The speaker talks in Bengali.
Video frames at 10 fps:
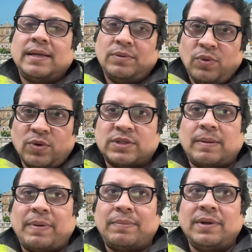নুলস্যা
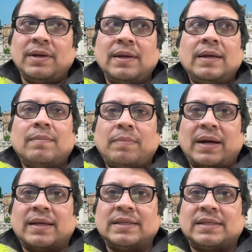পাবেন
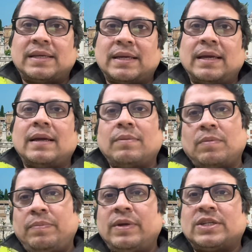বাংলাদেশ থেকে এবং
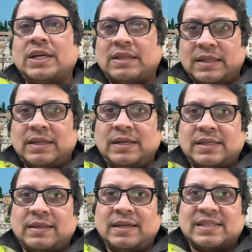বিশ্বের
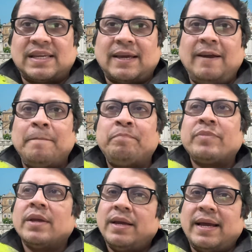তেত্রিশটা দেশ থেকে
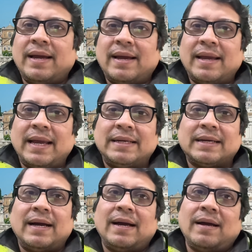
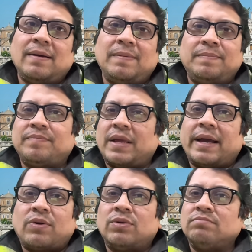এইটা
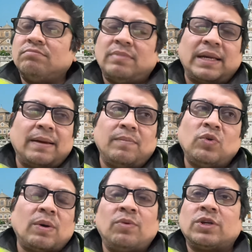এখন মানে
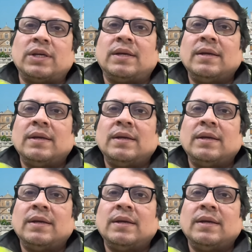মোটামুটি